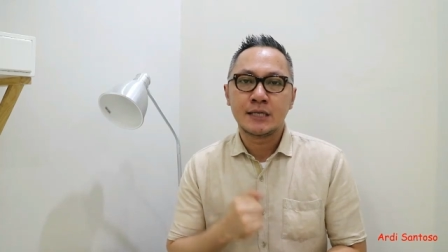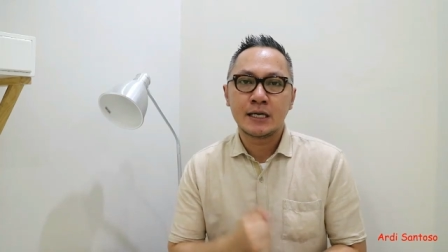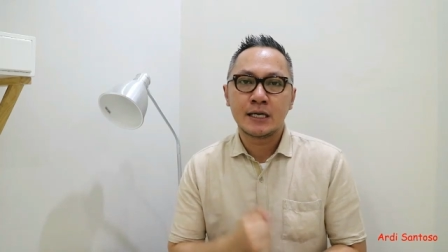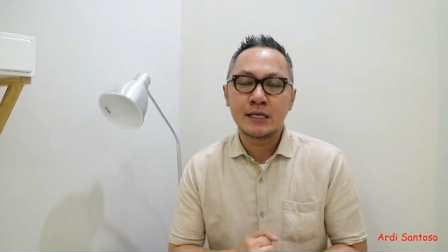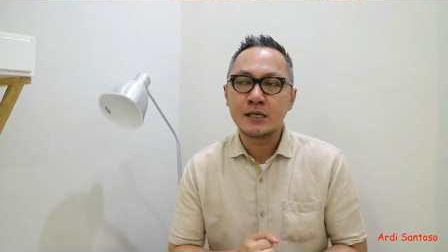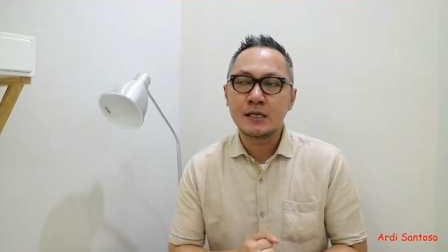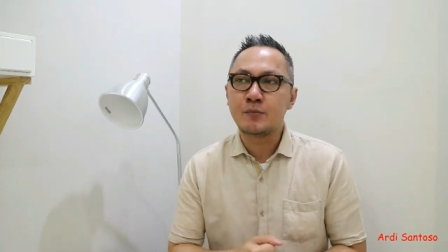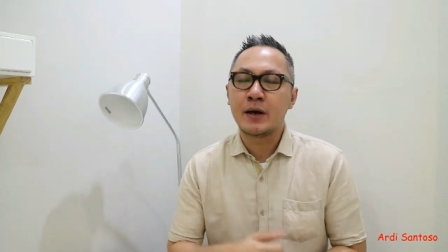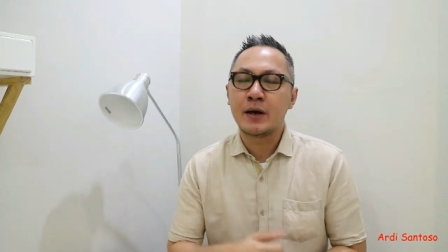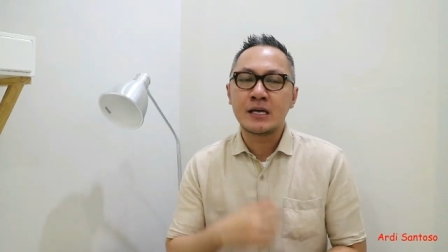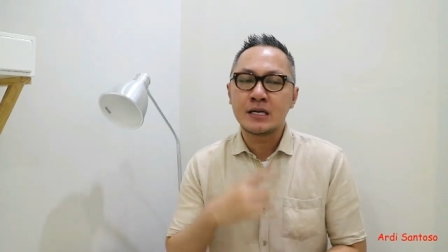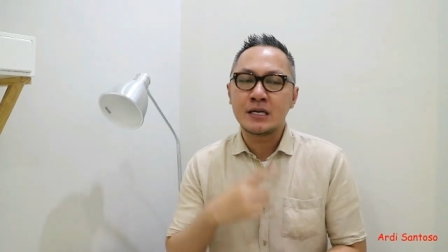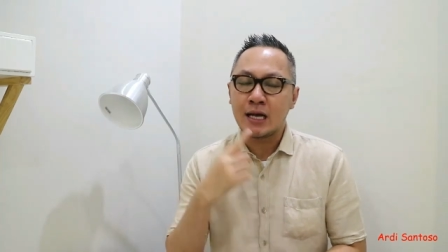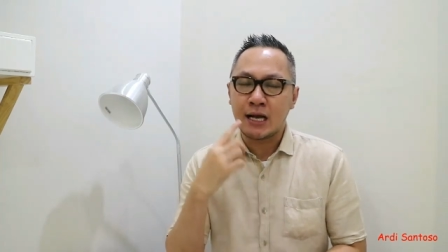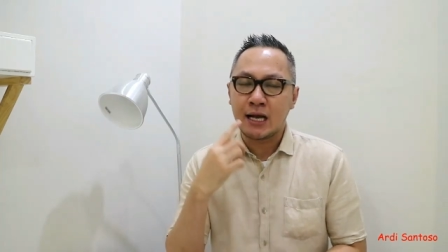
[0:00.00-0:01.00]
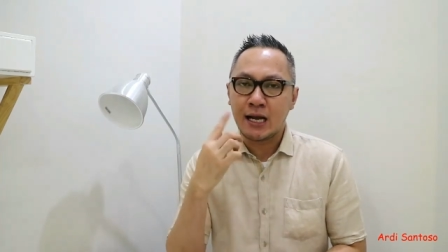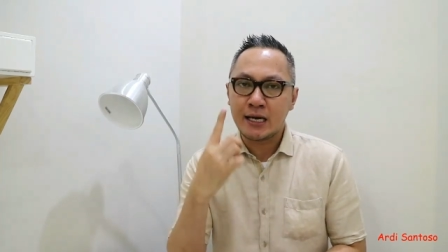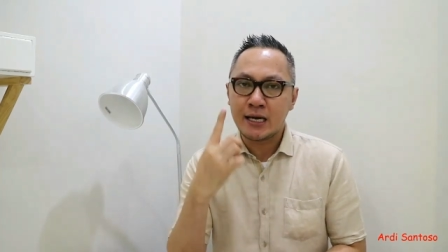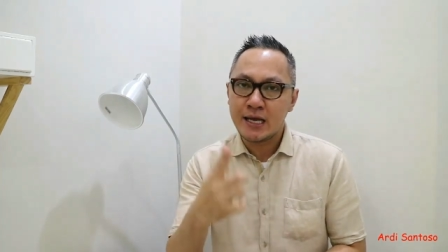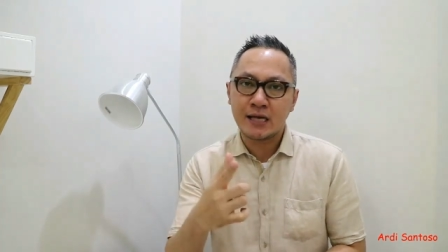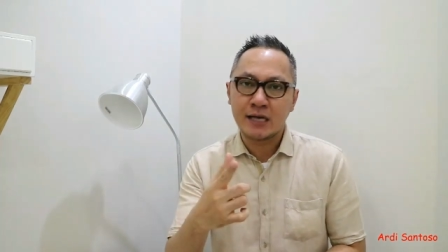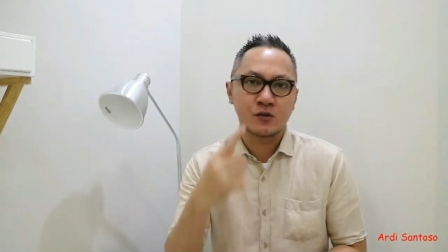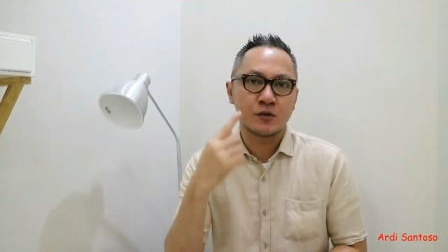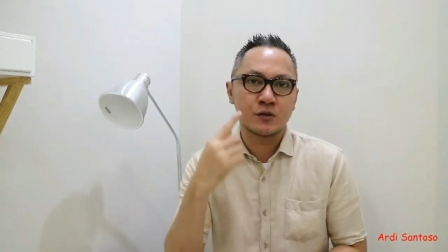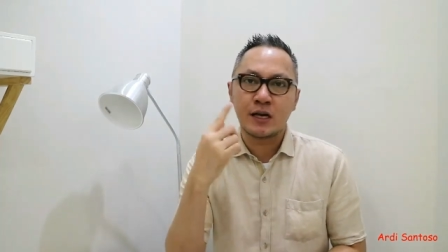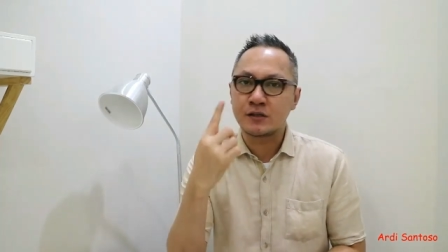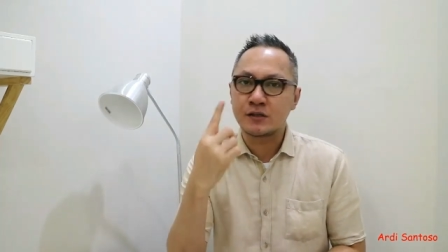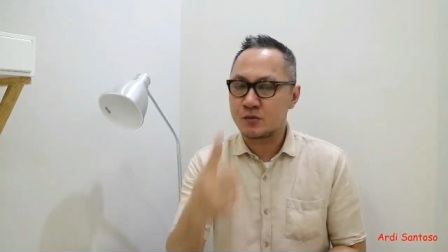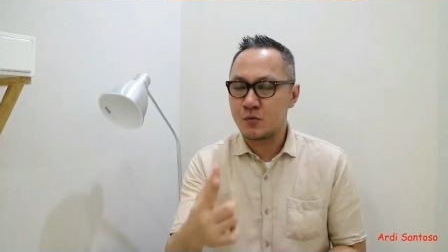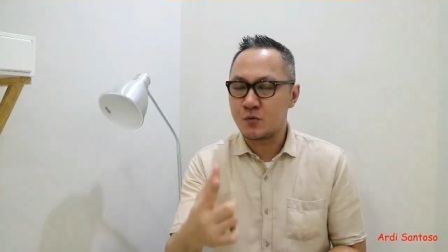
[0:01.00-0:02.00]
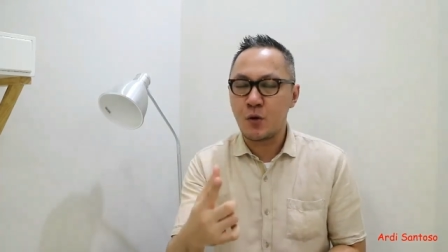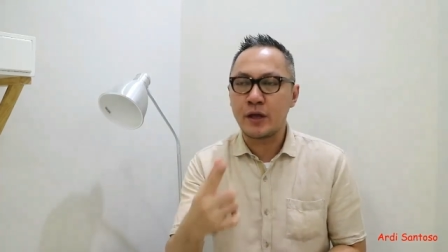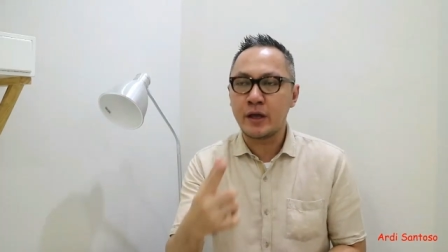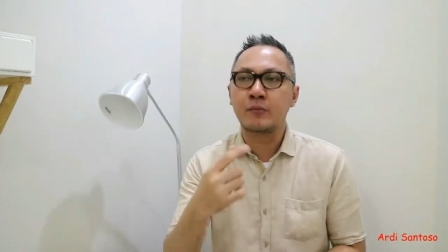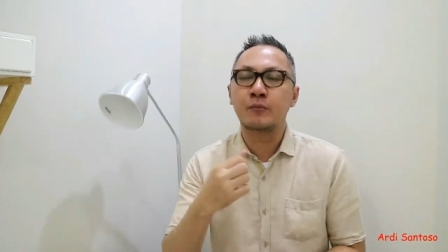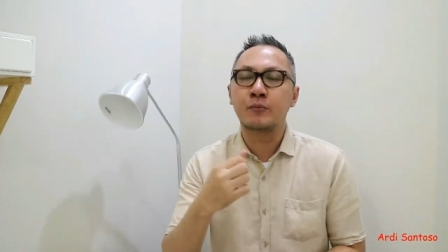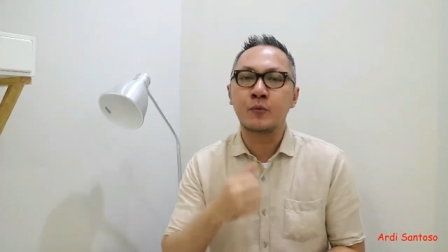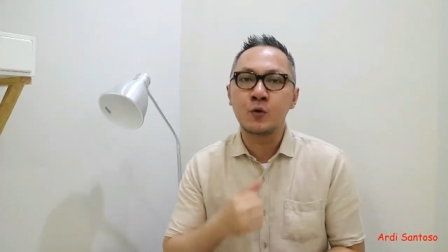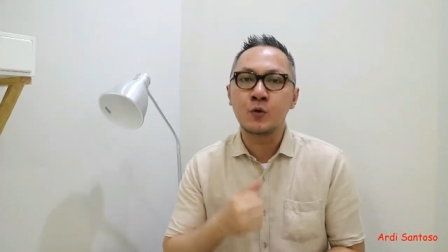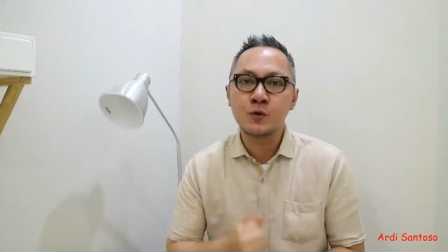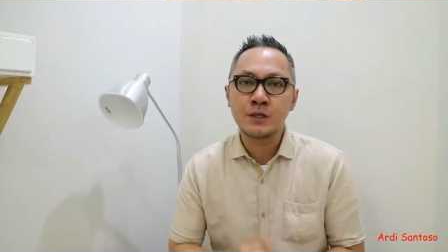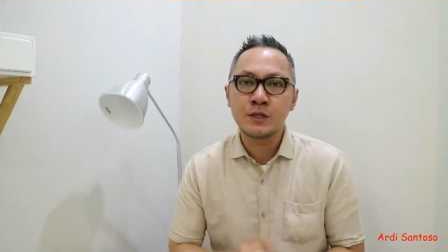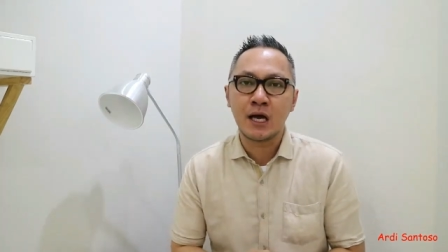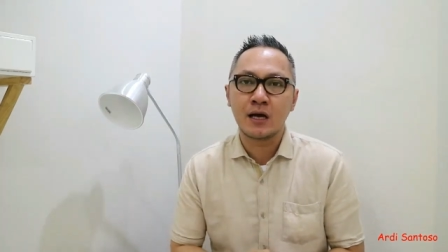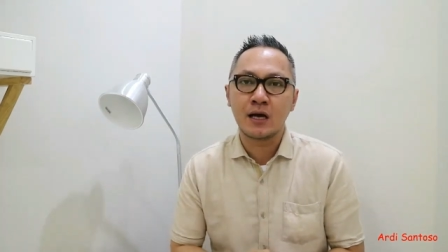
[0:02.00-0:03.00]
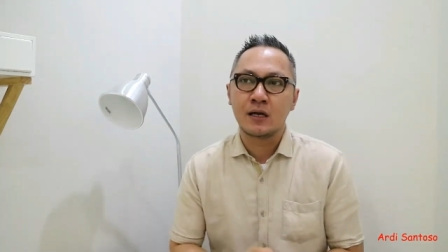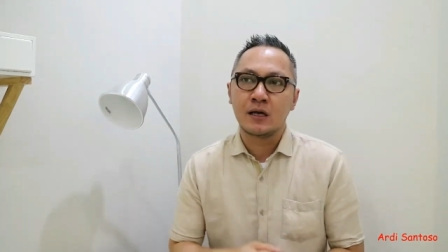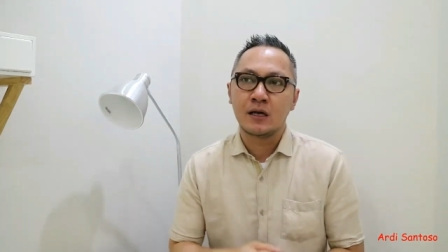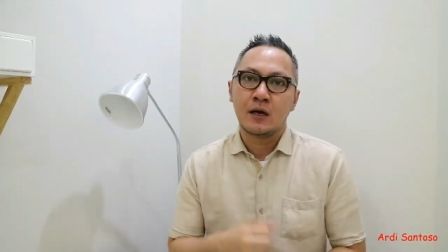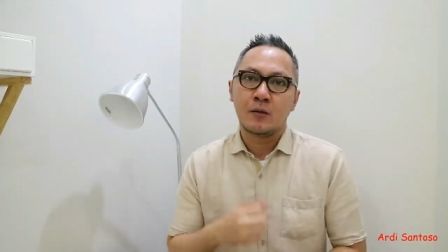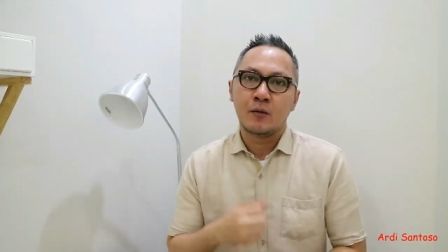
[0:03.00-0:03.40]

jadi bagi kalian saudara semua yang punya